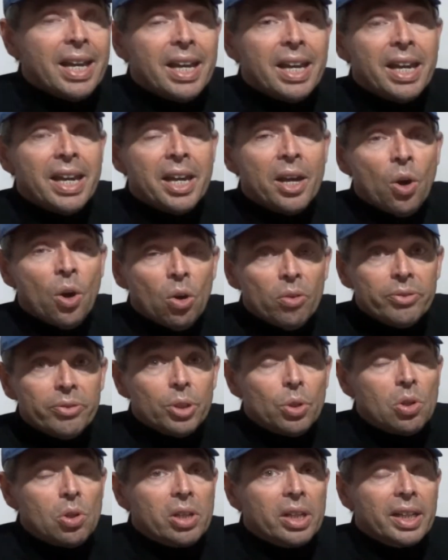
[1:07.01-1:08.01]
È
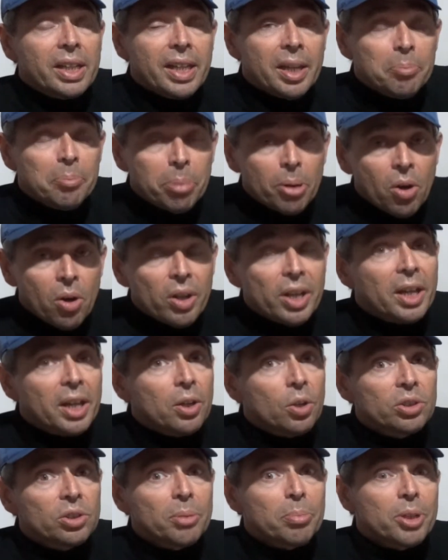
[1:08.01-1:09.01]
ovvio che poi la
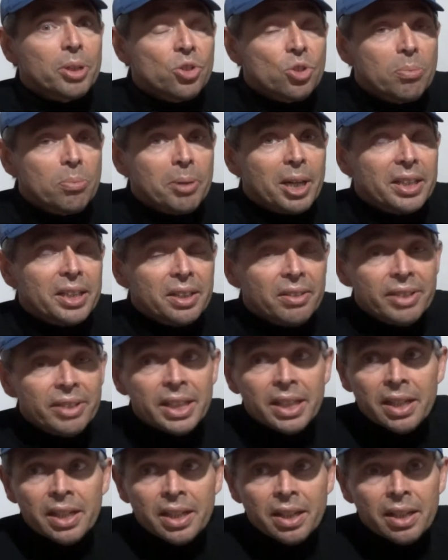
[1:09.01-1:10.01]
cosa principale da
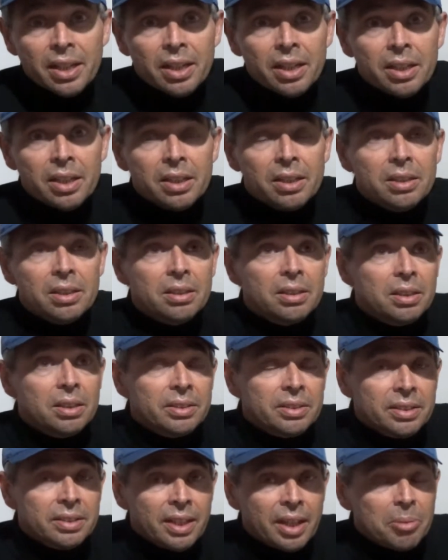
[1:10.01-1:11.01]
vedere eh,
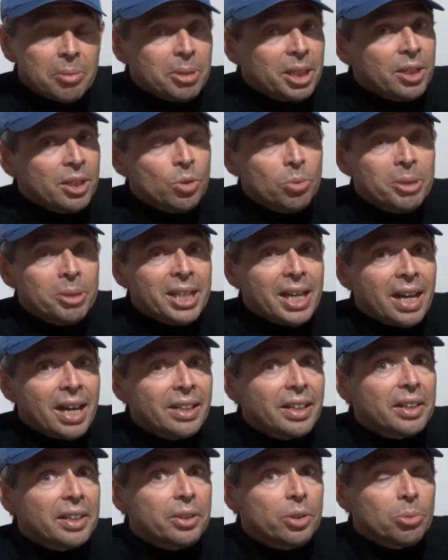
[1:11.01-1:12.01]
in termini
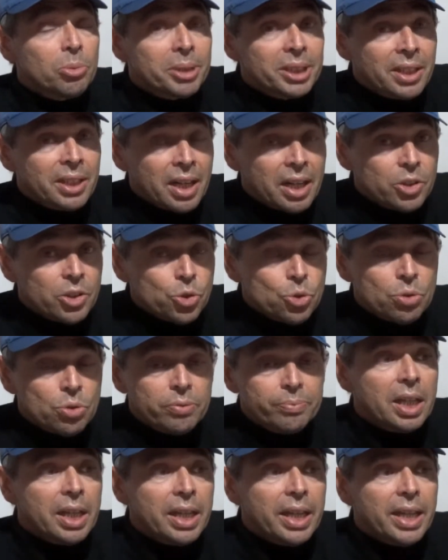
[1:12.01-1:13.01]
nominali è il chilometraggio
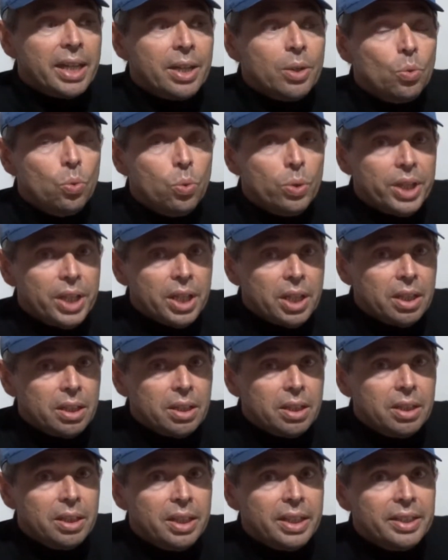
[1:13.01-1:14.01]
e qui
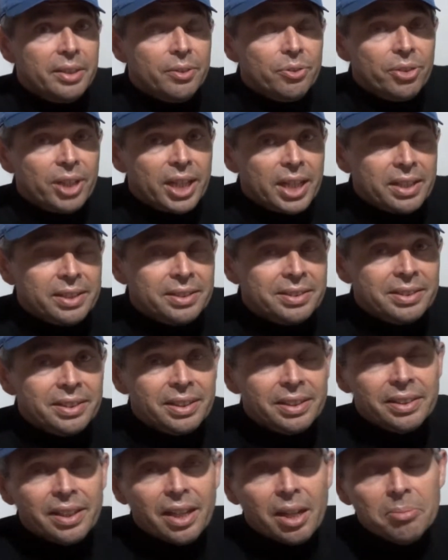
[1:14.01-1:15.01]
le
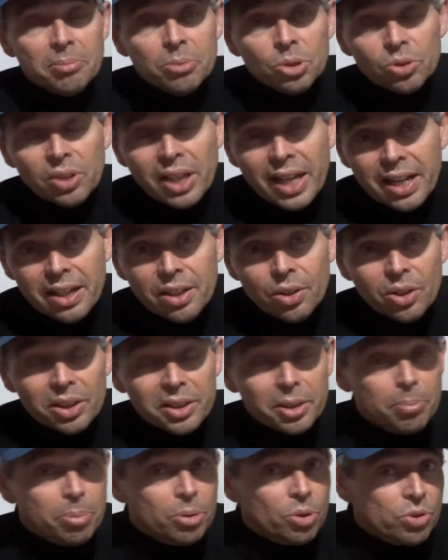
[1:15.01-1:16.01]
differenze tra il modello e la
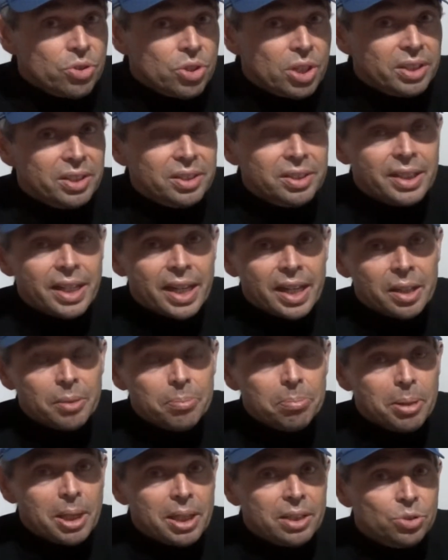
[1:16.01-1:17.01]
tipologia di
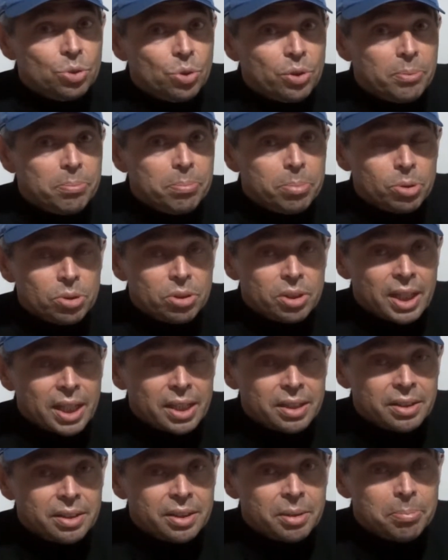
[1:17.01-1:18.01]
scarpa sono
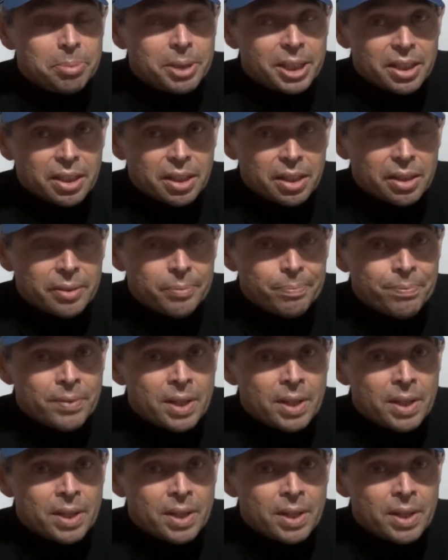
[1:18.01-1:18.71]
importanti perché